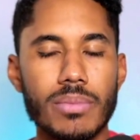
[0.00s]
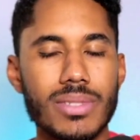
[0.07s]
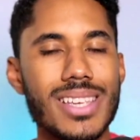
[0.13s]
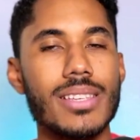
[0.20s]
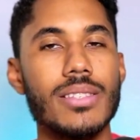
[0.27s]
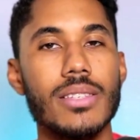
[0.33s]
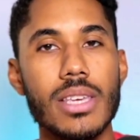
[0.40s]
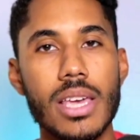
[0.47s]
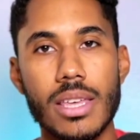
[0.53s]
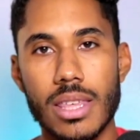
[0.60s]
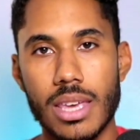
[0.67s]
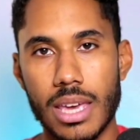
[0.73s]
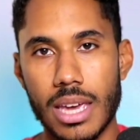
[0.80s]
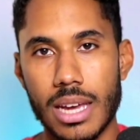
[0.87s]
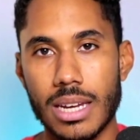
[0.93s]
sencilla
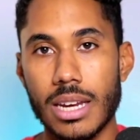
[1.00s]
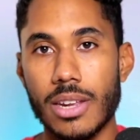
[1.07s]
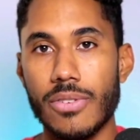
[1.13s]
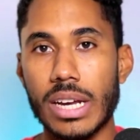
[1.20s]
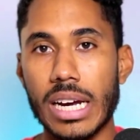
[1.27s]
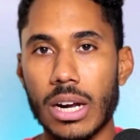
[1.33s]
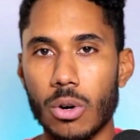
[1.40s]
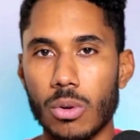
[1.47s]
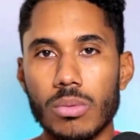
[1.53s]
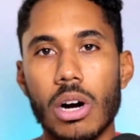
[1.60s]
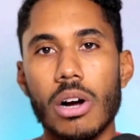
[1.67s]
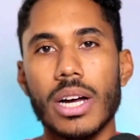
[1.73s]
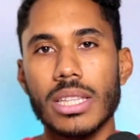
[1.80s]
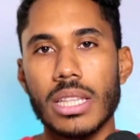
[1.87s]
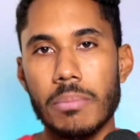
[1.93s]
de clarificarlo,
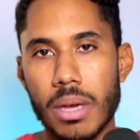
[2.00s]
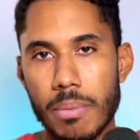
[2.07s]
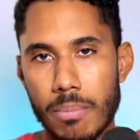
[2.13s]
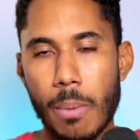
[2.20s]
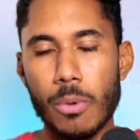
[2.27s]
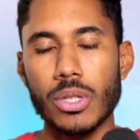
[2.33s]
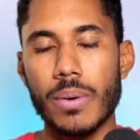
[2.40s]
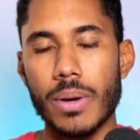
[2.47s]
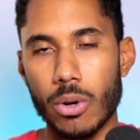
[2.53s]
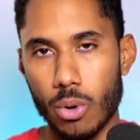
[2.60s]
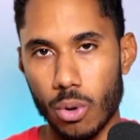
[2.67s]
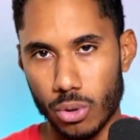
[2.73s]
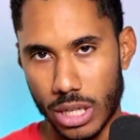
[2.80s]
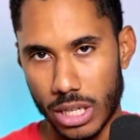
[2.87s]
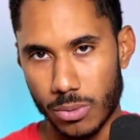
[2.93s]
aunque también vamos a ver
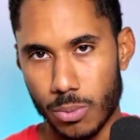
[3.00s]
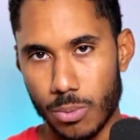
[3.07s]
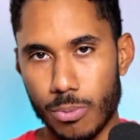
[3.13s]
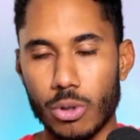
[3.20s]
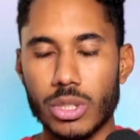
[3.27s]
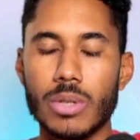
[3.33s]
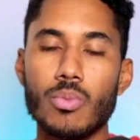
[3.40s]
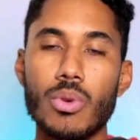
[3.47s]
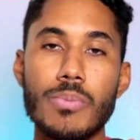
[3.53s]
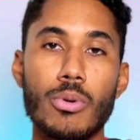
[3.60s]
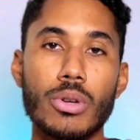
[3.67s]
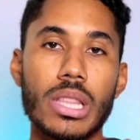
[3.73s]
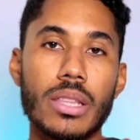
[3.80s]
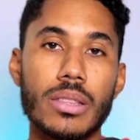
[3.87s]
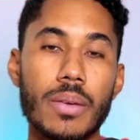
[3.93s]
otras cosas muy
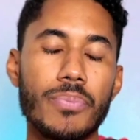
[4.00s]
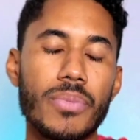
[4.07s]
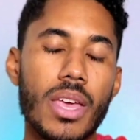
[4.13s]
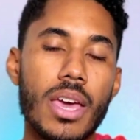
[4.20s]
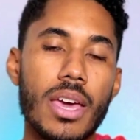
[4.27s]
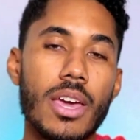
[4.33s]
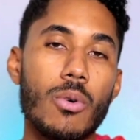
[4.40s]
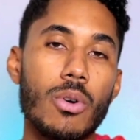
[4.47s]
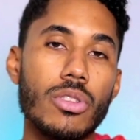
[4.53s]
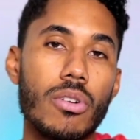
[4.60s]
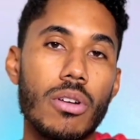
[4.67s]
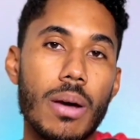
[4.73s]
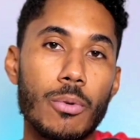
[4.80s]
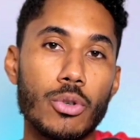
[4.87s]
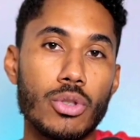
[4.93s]
importantes en cuando
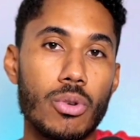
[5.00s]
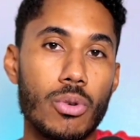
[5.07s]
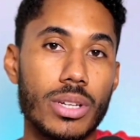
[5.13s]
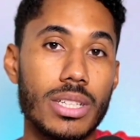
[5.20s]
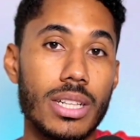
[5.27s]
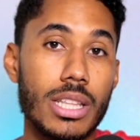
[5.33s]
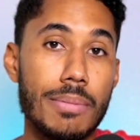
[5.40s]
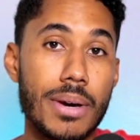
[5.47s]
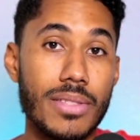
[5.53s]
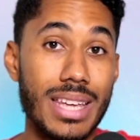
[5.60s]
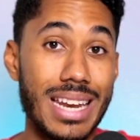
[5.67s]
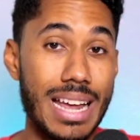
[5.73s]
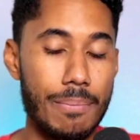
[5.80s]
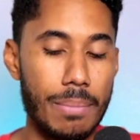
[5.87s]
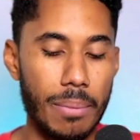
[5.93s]
hablamos de lo que es el tema
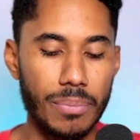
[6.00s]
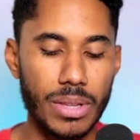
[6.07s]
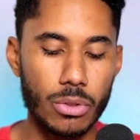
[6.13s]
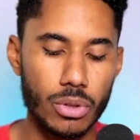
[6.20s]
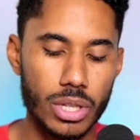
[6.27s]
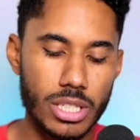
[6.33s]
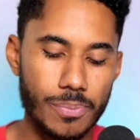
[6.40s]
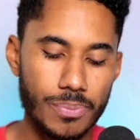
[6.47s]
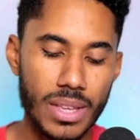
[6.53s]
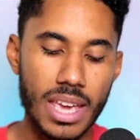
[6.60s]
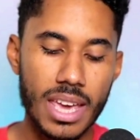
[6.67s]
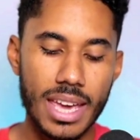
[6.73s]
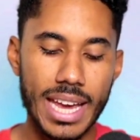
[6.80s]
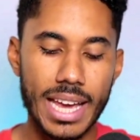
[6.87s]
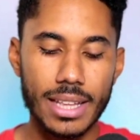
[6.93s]
del hambre. Entonces,
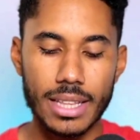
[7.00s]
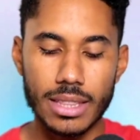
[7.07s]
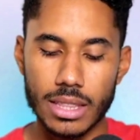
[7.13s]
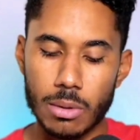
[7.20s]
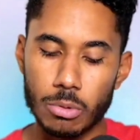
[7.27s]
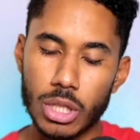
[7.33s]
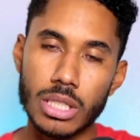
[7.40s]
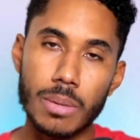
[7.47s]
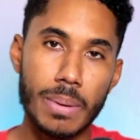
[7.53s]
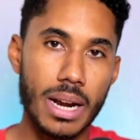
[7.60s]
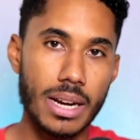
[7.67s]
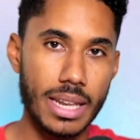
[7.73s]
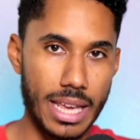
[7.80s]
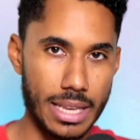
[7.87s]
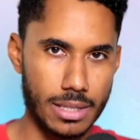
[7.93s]
tenemos que
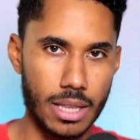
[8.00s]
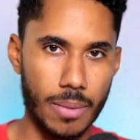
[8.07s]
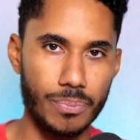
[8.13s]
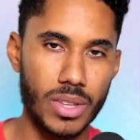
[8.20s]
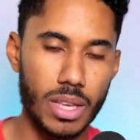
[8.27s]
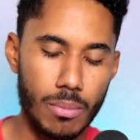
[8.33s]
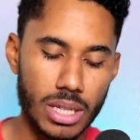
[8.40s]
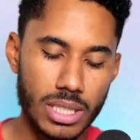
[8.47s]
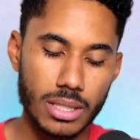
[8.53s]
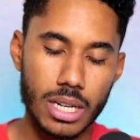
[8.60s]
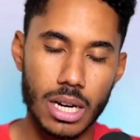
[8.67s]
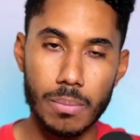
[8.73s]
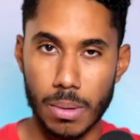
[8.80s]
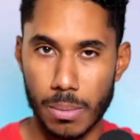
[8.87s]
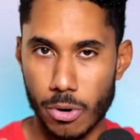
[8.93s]
separar esta. Vamos a
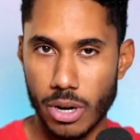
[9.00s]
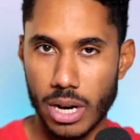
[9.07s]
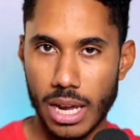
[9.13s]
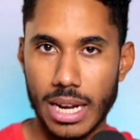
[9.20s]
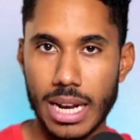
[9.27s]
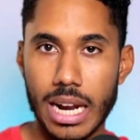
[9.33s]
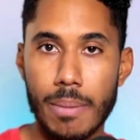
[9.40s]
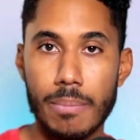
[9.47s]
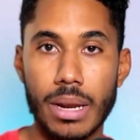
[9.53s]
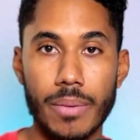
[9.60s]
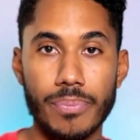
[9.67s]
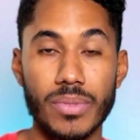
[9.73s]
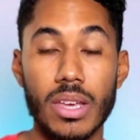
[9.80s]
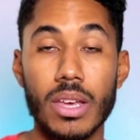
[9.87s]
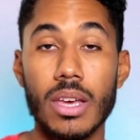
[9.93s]
entrar primero en el hambre